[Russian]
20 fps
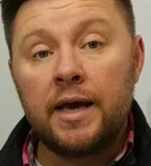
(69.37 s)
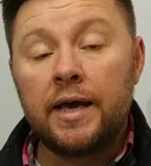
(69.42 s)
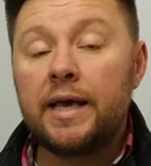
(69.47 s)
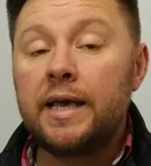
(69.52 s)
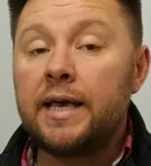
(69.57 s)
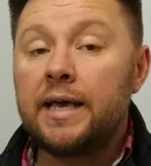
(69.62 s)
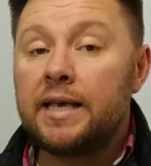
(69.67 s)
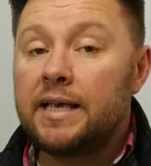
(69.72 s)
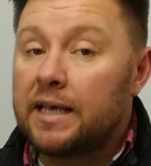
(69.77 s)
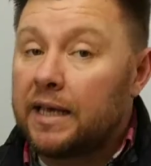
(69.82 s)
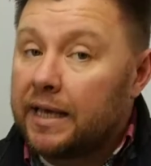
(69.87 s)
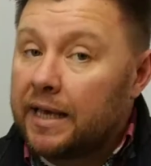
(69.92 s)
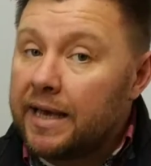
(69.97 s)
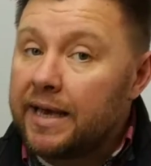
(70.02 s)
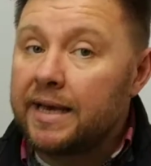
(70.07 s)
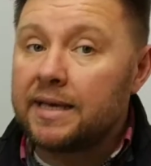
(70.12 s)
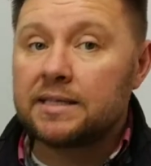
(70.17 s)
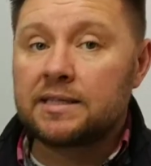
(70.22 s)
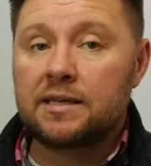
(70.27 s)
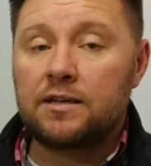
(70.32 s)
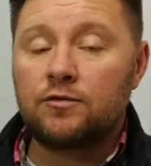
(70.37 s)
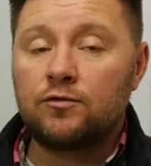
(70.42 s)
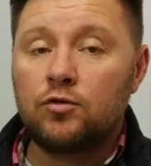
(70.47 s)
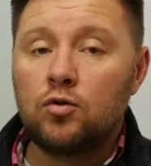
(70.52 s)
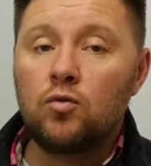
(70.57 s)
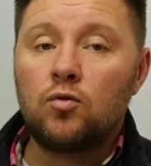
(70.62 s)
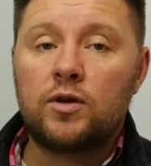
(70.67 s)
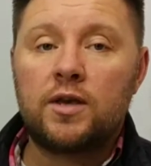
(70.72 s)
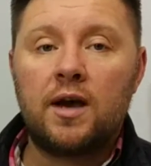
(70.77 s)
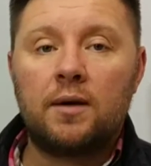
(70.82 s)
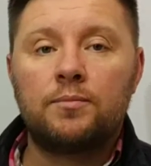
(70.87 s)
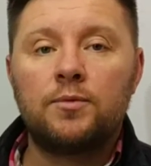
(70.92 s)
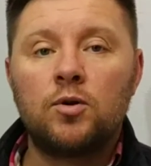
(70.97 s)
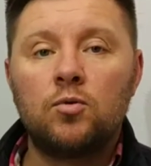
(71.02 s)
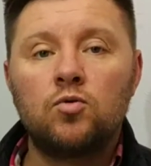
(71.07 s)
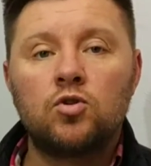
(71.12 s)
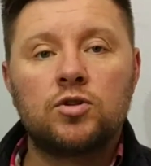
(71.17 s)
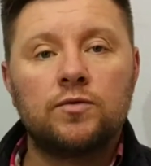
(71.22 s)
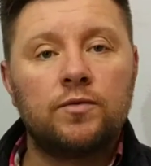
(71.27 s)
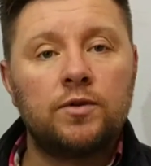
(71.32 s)
И если вдруг я
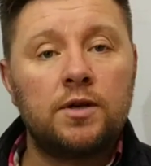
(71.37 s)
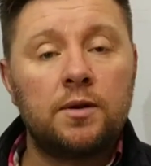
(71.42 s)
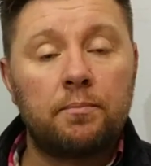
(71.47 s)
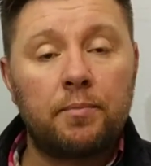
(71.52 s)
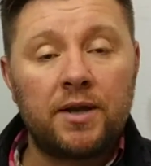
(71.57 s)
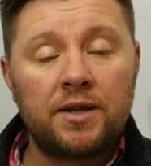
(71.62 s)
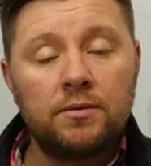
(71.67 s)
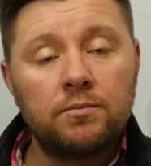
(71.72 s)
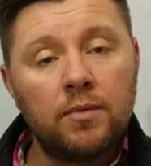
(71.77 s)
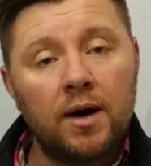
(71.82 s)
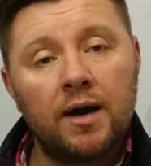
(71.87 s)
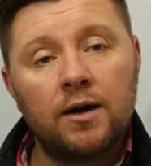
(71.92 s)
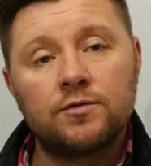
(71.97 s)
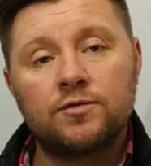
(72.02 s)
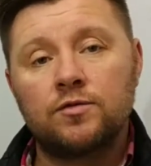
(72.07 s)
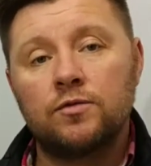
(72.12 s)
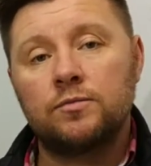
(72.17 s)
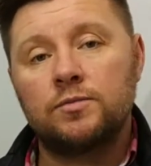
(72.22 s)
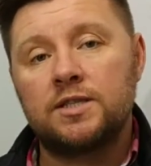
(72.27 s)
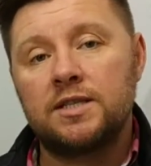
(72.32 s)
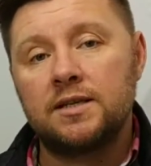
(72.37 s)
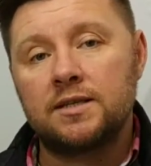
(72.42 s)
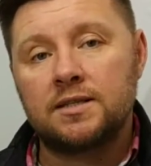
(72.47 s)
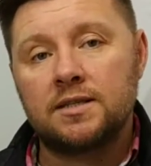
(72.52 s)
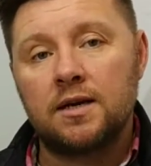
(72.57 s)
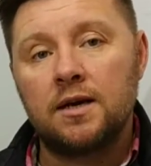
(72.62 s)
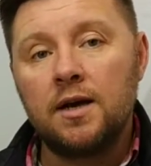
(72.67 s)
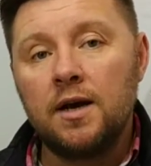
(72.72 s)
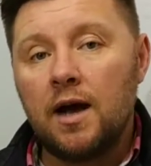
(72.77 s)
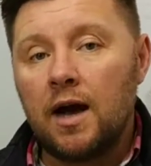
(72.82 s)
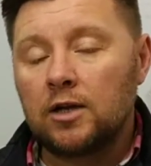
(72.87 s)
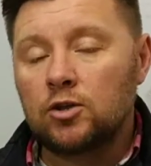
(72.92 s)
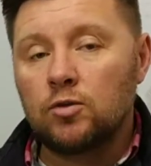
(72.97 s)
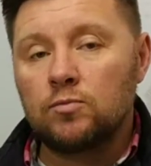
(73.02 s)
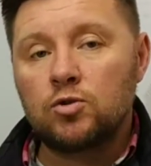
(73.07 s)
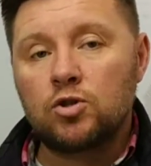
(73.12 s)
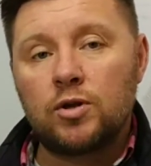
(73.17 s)
обнаруживаю или понимаю в своем сердце о том,